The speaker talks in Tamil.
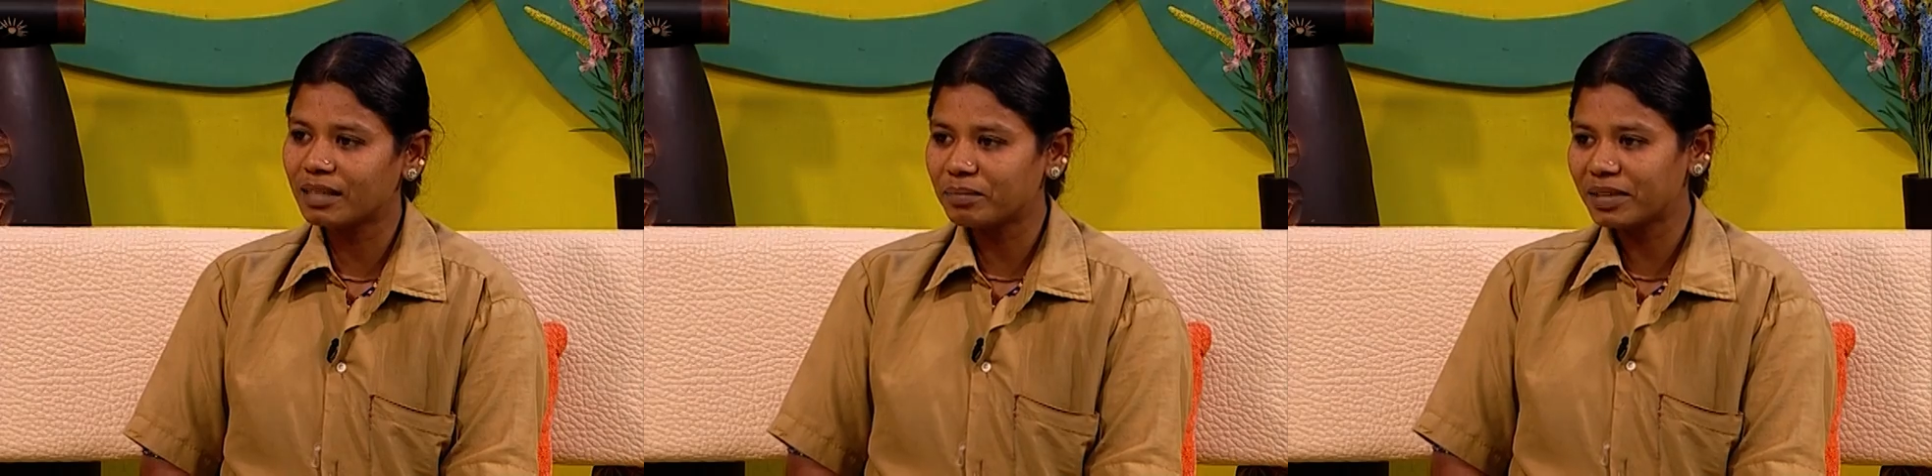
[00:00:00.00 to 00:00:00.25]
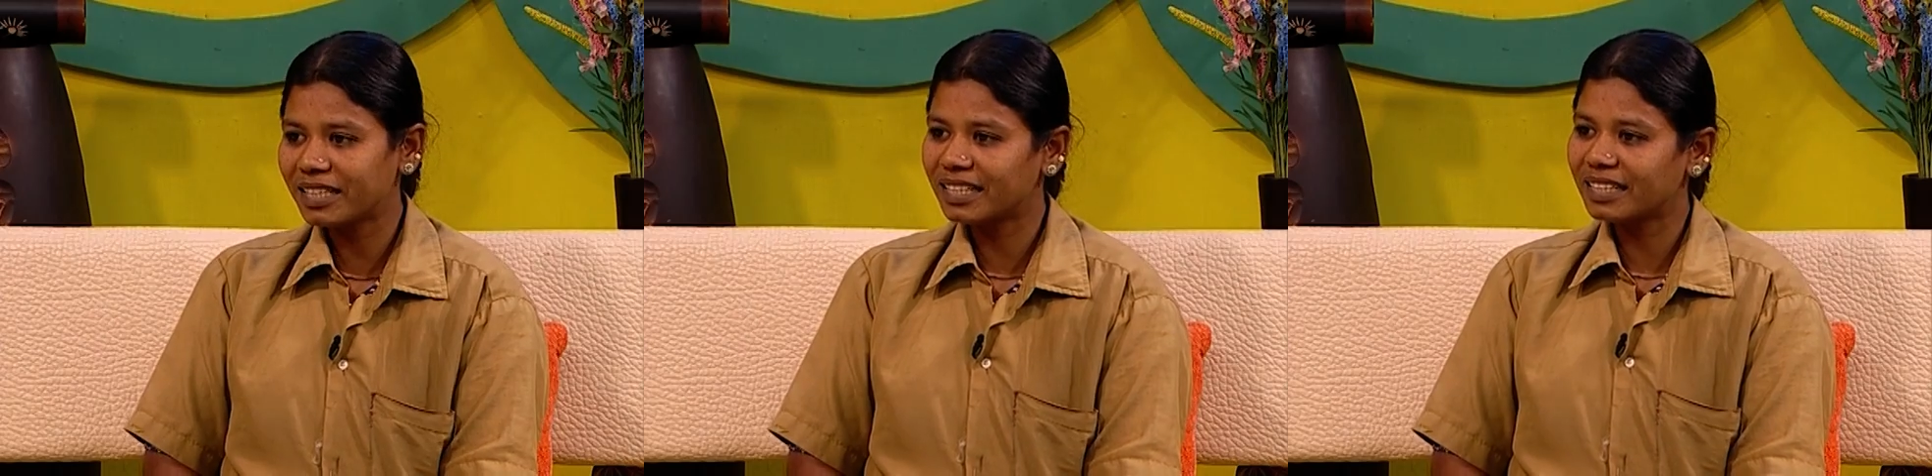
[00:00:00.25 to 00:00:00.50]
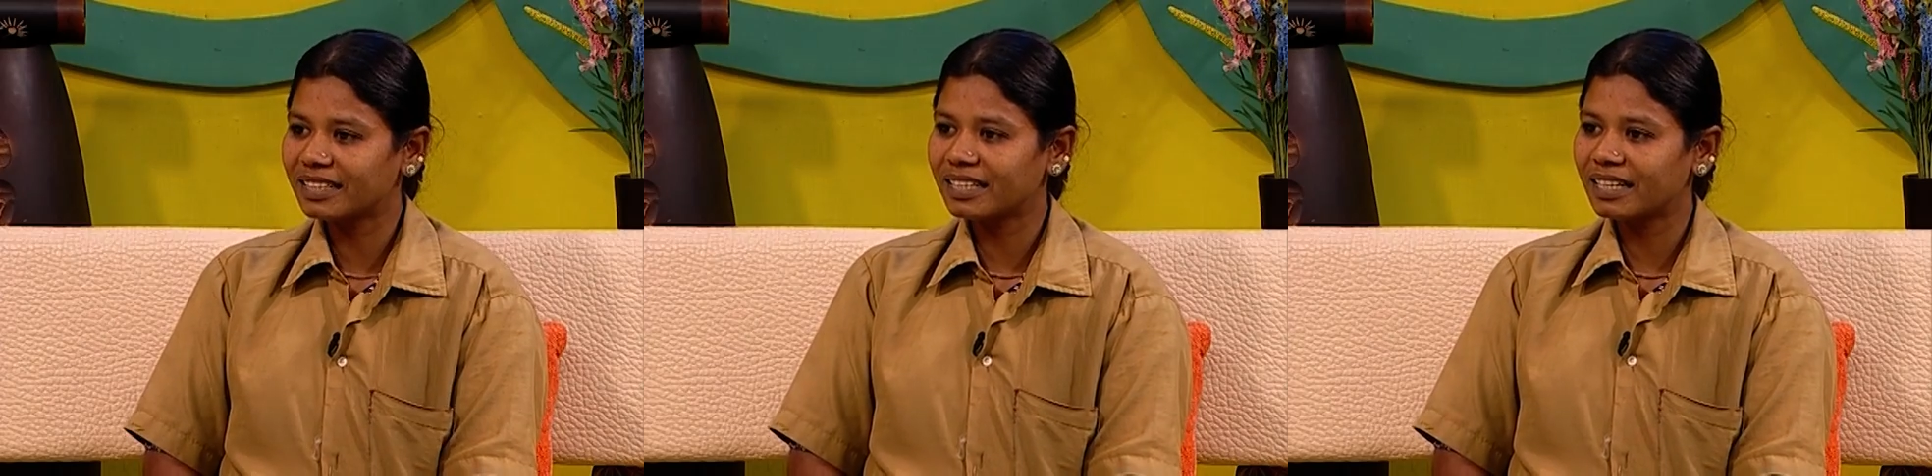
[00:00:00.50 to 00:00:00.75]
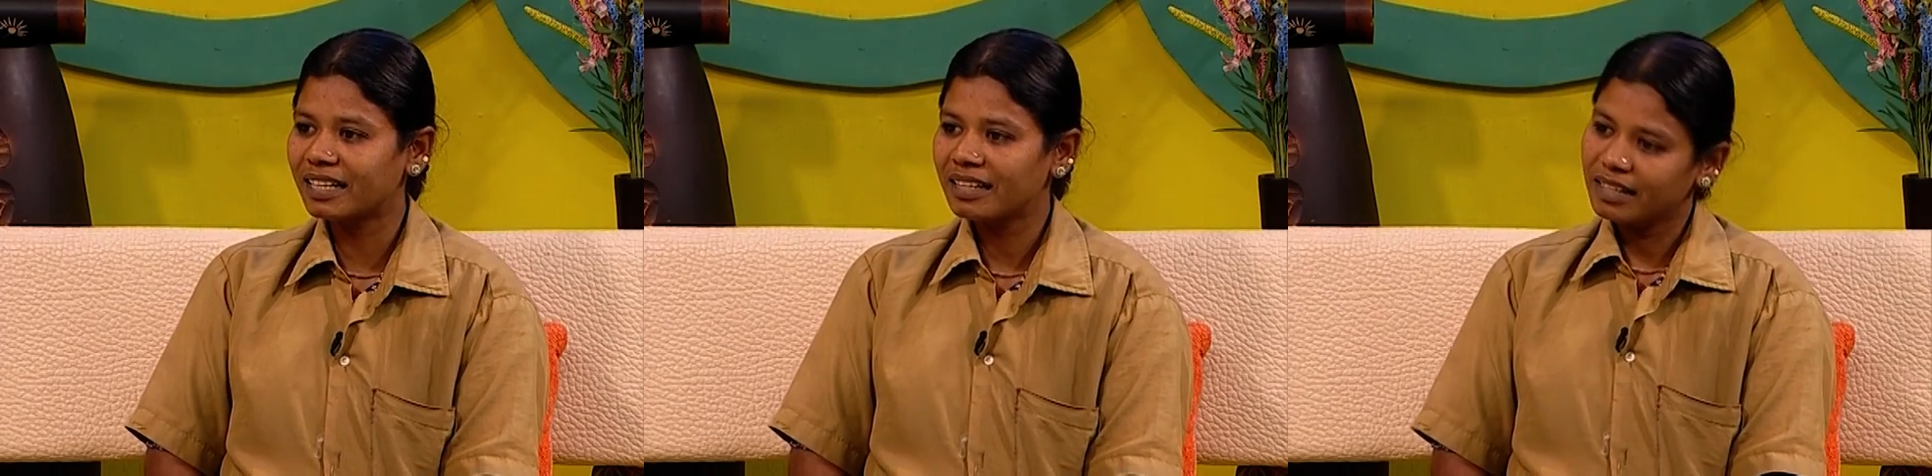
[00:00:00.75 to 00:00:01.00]
தம் அடிக்கிறது
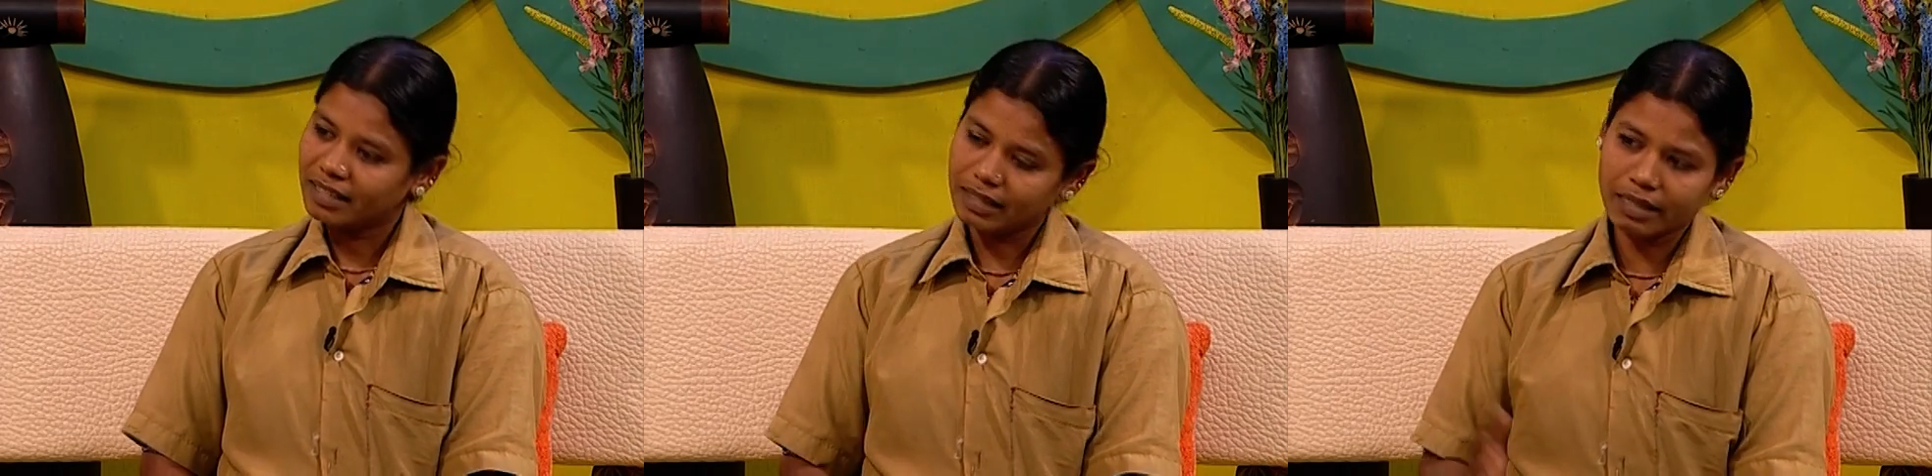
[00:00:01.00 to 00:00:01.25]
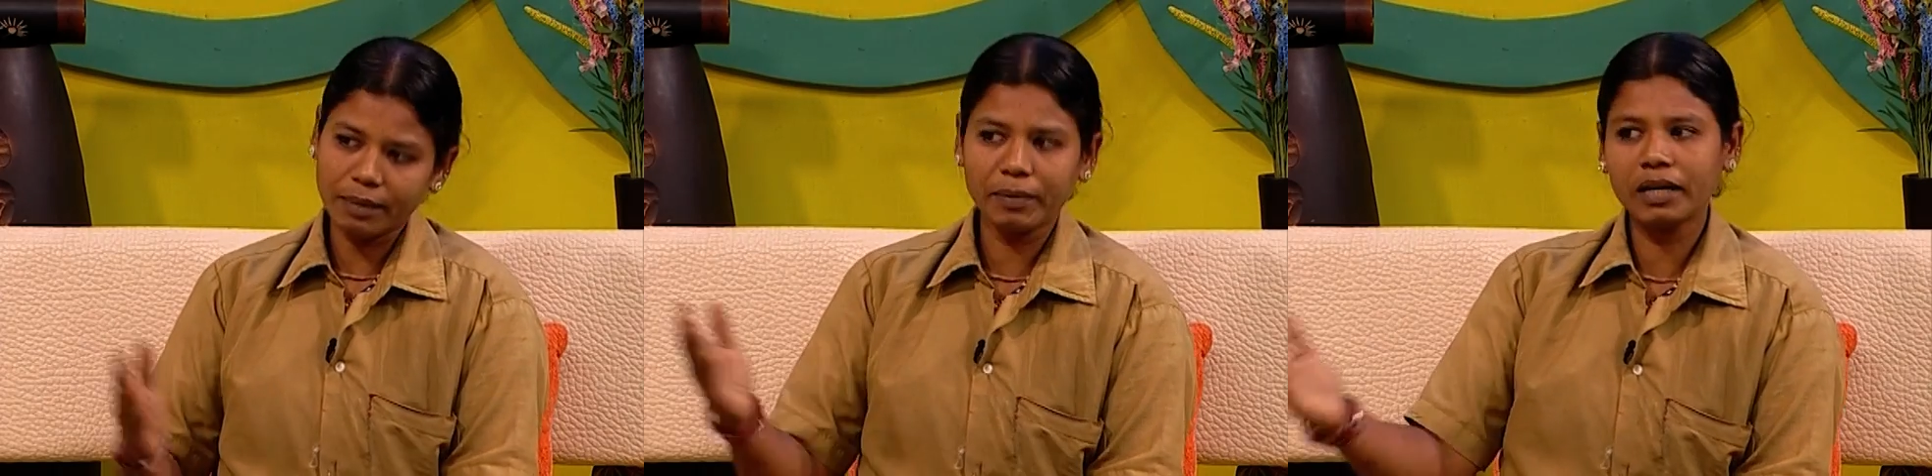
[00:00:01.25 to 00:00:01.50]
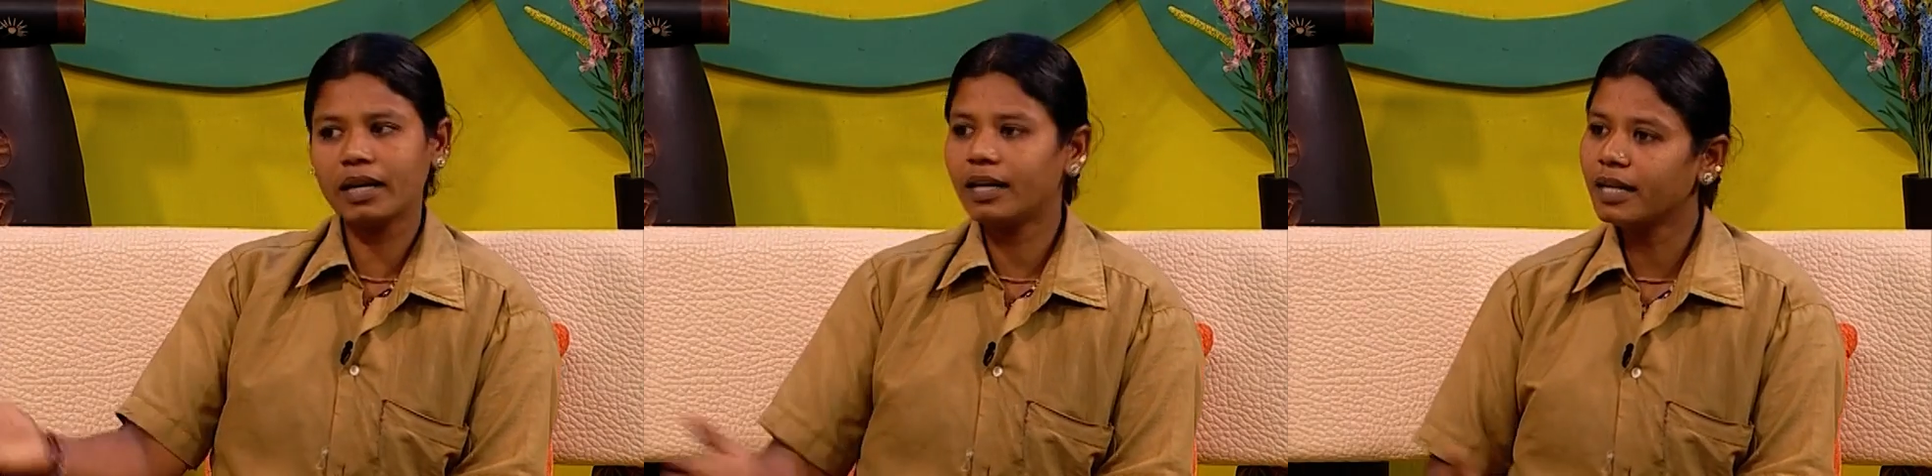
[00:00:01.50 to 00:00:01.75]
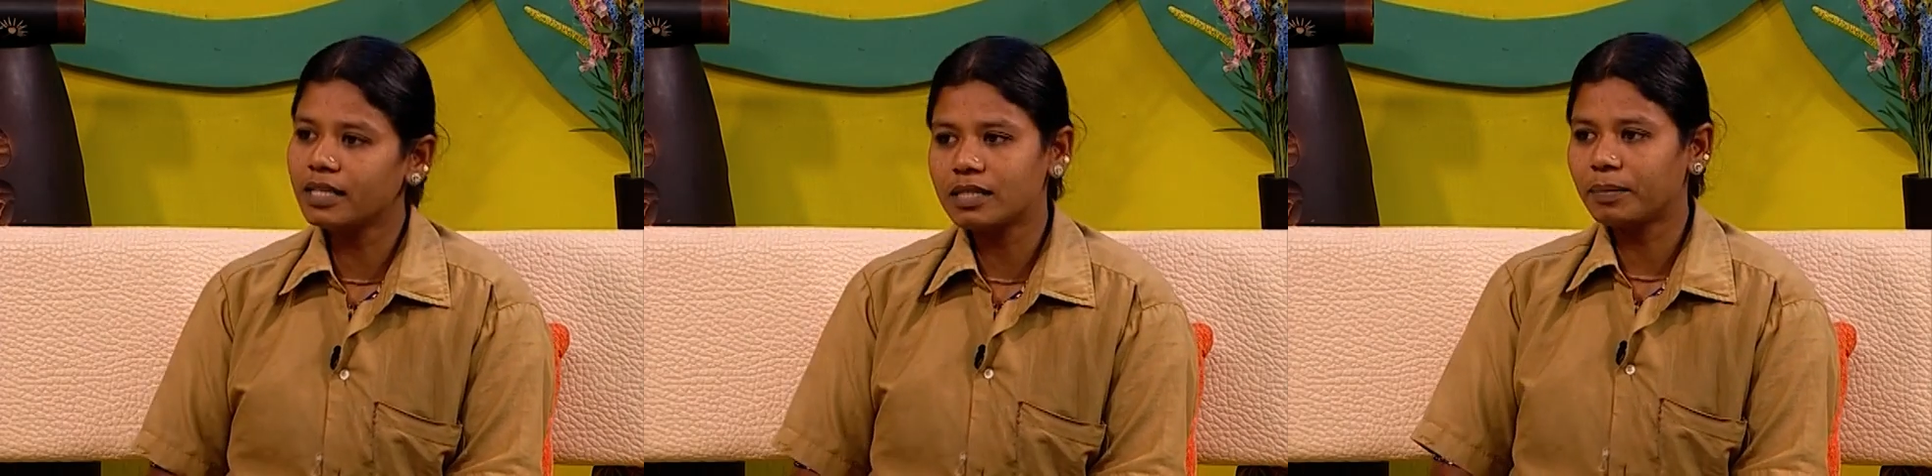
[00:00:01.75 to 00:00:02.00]
நிறைய பேர் நான்
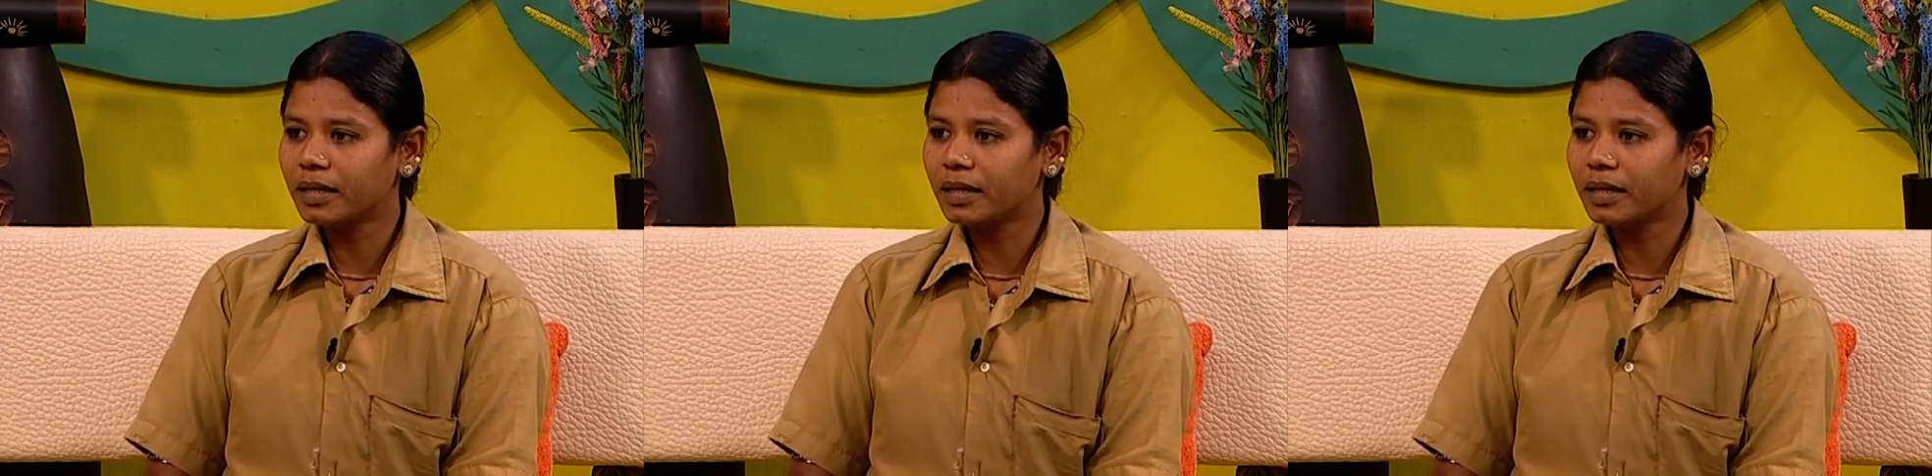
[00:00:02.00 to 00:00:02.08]
லேடிஸை